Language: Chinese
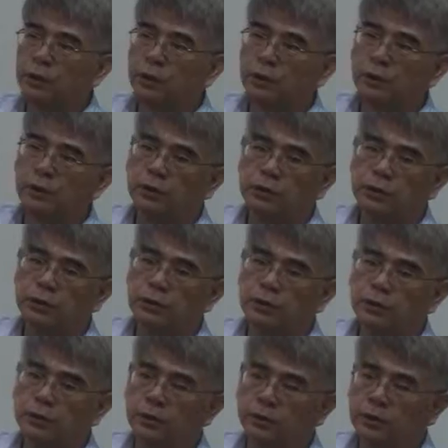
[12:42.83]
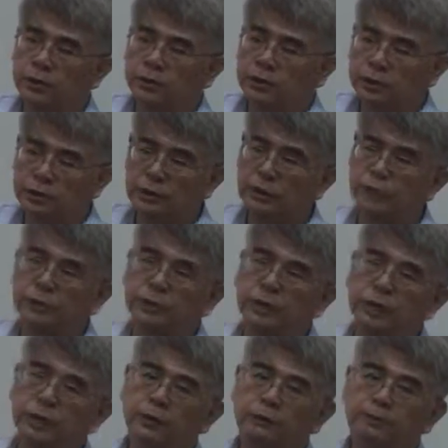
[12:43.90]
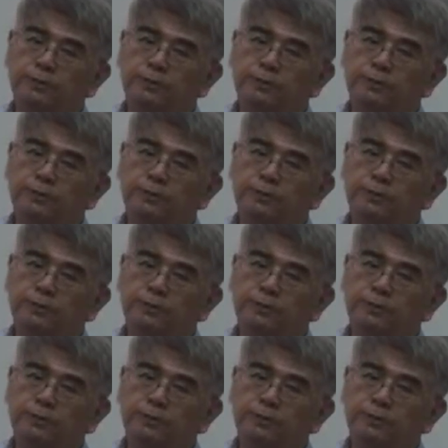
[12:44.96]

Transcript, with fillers: 的情形存在。